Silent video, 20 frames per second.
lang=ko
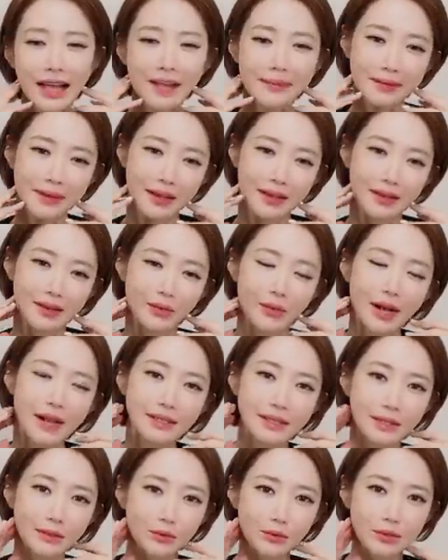하면
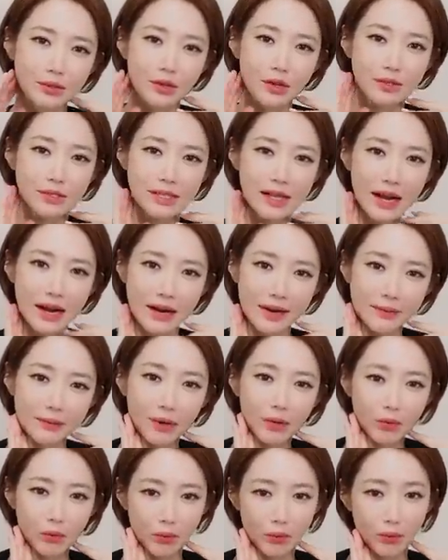화장도 더 잘
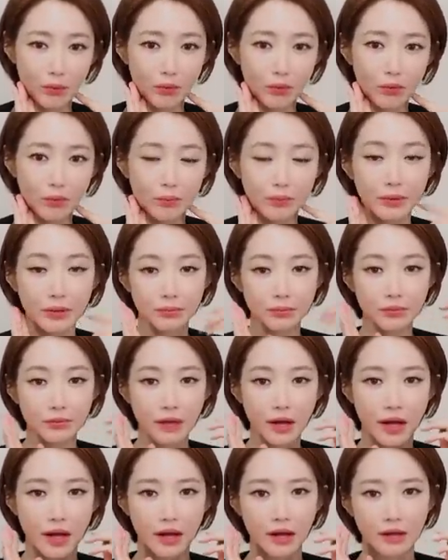먹고
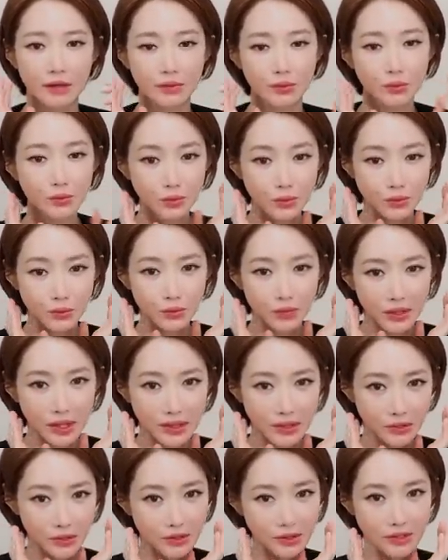피부가
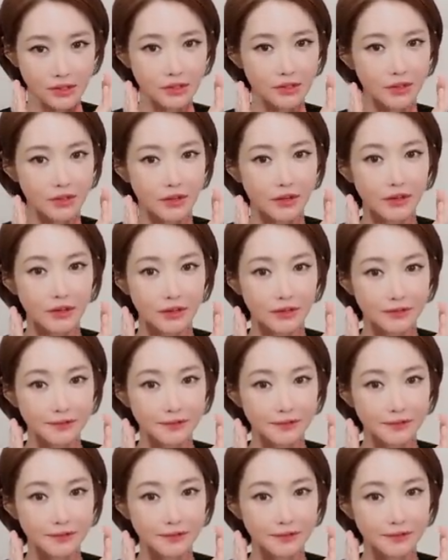쫀쫀해져 있어요.